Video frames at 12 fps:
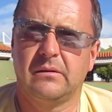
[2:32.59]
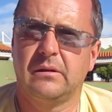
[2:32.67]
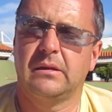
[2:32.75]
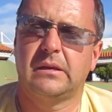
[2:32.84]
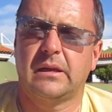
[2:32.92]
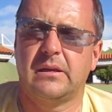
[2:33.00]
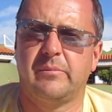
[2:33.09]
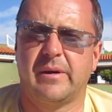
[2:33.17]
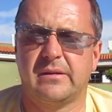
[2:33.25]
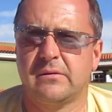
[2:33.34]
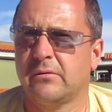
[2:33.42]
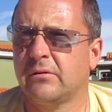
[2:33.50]
E, taki
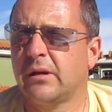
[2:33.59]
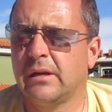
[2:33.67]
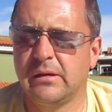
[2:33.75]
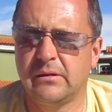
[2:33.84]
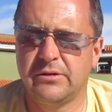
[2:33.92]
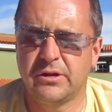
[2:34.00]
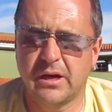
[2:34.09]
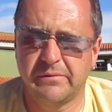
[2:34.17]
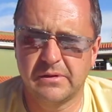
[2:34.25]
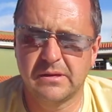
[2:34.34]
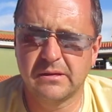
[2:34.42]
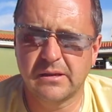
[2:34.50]
bardzo ciekawy
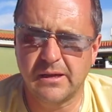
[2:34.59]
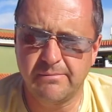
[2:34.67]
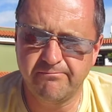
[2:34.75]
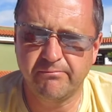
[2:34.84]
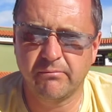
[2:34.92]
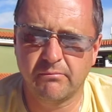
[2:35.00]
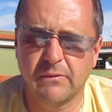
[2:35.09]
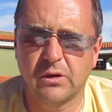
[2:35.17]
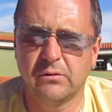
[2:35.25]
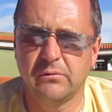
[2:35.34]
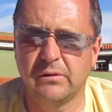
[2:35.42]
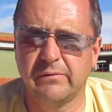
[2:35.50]
system,
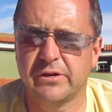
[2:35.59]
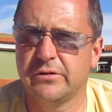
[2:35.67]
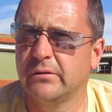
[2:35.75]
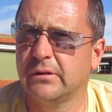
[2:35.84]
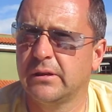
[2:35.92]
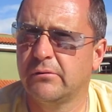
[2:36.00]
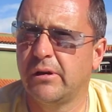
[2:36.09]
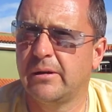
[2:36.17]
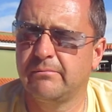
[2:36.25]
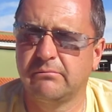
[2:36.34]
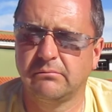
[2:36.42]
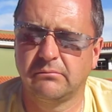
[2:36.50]
który właśnie
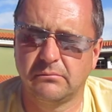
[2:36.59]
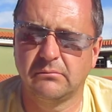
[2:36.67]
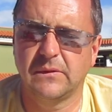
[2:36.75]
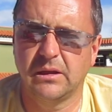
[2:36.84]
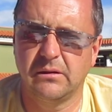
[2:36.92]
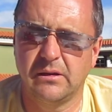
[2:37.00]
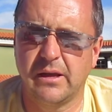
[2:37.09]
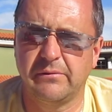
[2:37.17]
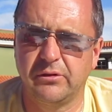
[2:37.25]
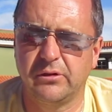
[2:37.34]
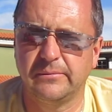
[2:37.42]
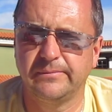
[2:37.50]
odkryłem e,
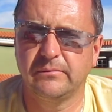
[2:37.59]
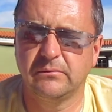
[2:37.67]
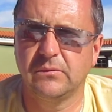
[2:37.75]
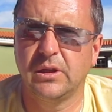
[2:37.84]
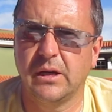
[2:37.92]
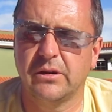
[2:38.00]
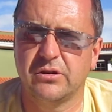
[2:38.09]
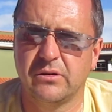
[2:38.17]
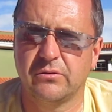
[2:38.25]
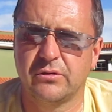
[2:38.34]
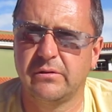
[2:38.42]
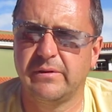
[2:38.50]
niedawno, jak się
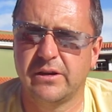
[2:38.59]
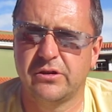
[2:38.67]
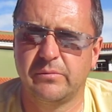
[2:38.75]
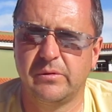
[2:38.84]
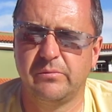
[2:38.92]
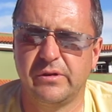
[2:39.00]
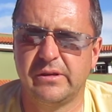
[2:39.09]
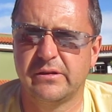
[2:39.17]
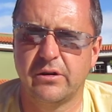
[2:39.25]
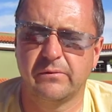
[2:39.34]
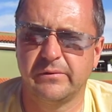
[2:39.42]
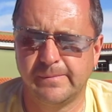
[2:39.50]
odżywiać, żeby być
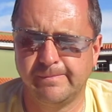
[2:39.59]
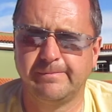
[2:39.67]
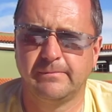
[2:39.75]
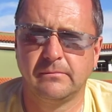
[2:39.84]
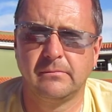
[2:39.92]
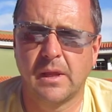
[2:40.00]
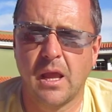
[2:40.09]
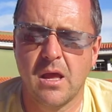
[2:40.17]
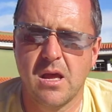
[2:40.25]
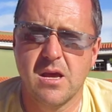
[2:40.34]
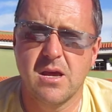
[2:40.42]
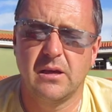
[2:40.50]
zdrowym
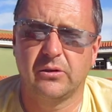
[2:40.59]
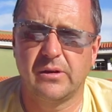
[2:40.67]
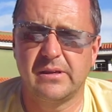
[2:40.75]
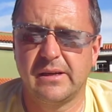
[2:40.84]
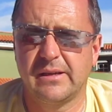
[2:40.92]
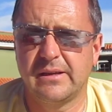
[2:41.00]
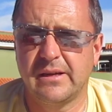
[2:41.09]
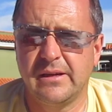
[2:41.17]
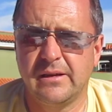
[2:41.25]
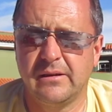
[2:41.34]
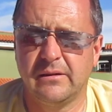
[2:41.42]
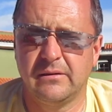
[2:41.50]
to jest
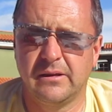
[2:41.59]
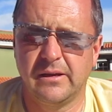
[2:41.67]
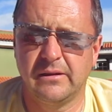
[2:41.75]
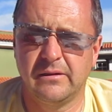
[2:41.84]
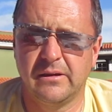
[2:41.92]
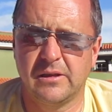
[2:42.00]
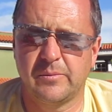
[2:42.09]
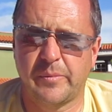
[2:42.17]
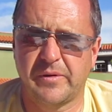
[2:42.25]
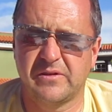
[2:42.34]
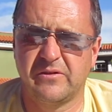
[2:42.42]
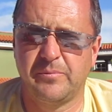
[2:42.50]
jedzenie, kiedy jest po
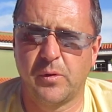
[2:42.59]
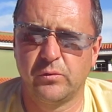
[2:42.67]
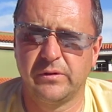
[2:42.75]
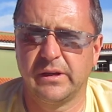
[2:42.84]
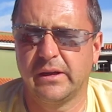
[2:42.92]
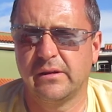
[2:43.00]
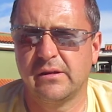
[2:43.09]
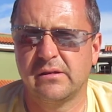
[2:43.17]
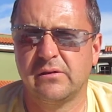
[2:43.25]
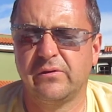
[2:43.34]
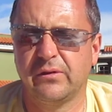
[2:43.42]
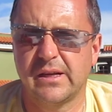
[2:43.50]
prostu w południe, kiedy jest
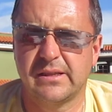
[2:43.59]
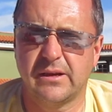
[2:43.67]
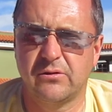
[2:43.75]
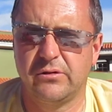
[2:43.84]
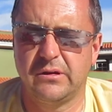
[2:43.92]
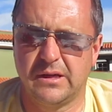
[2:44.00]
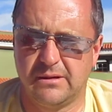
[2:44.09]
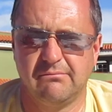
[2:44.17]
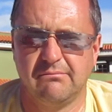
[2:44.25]
12 godzina.